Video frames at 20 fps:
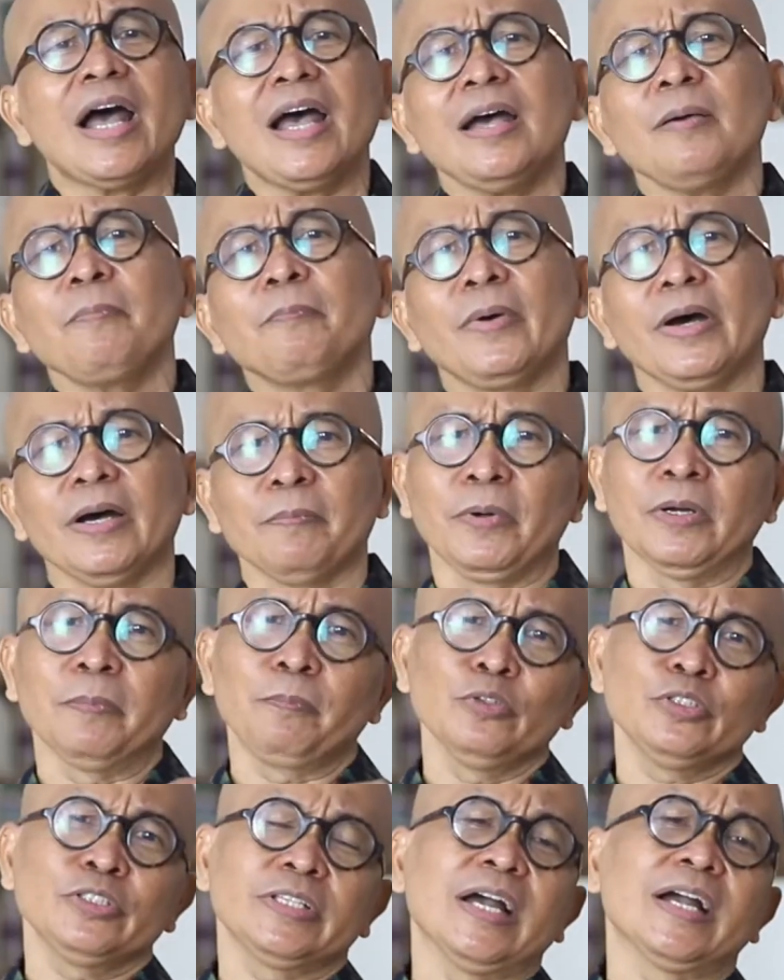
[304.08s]
apa
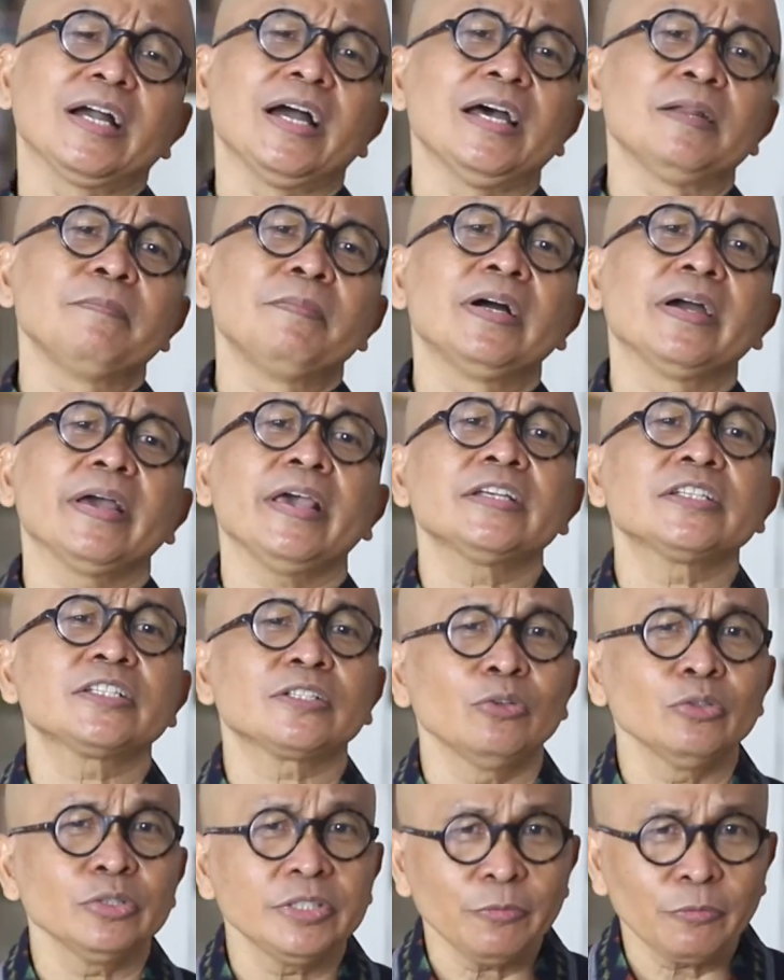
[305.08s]
perpustakaan
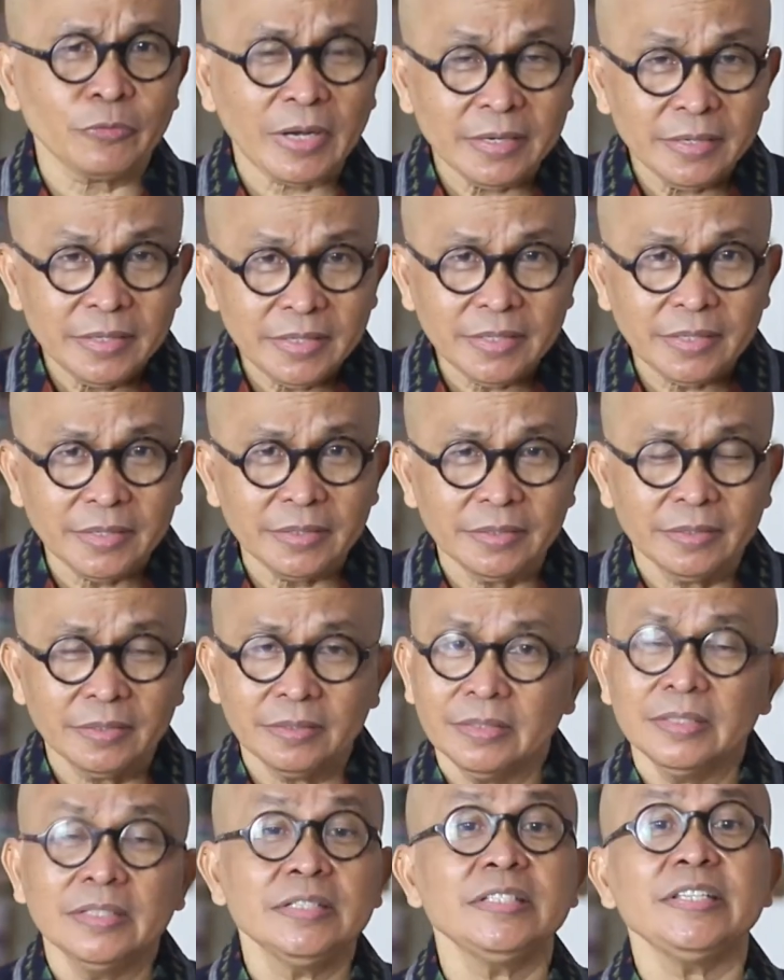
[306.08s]
mengeksklusifkan diri?
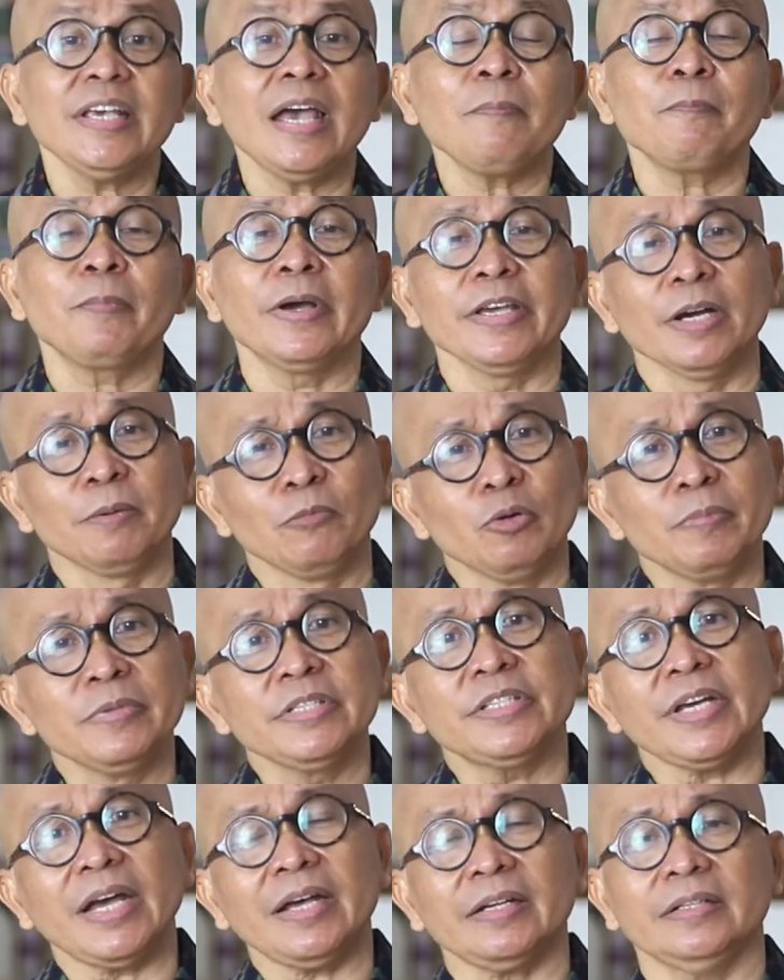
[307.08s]
Siapa yang mau
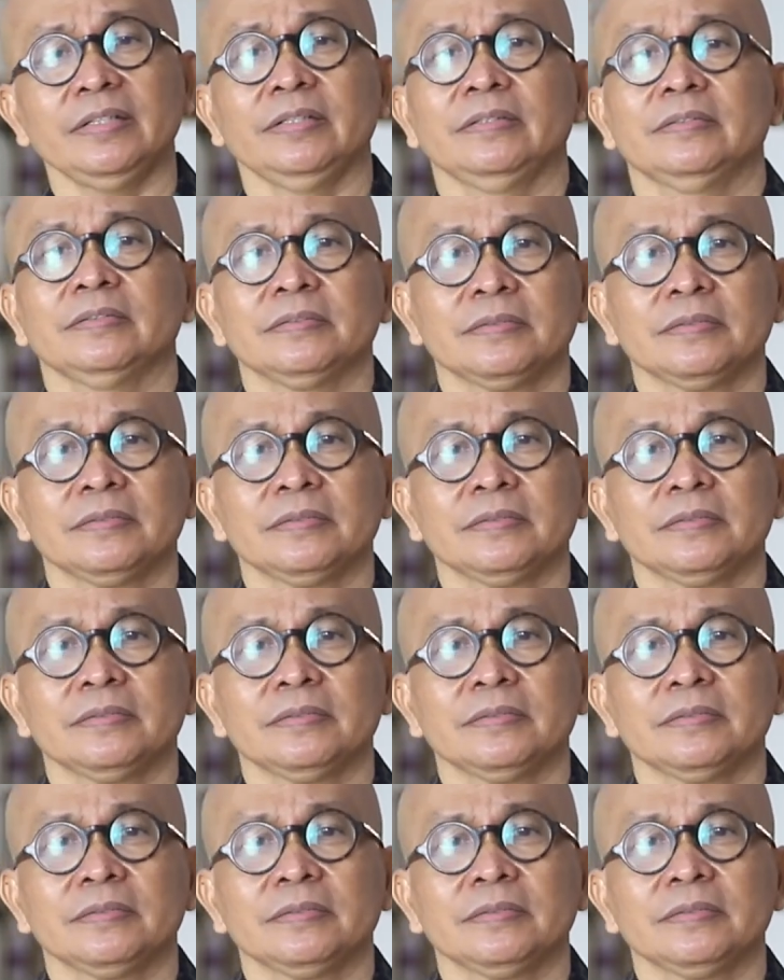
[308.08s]
mencari?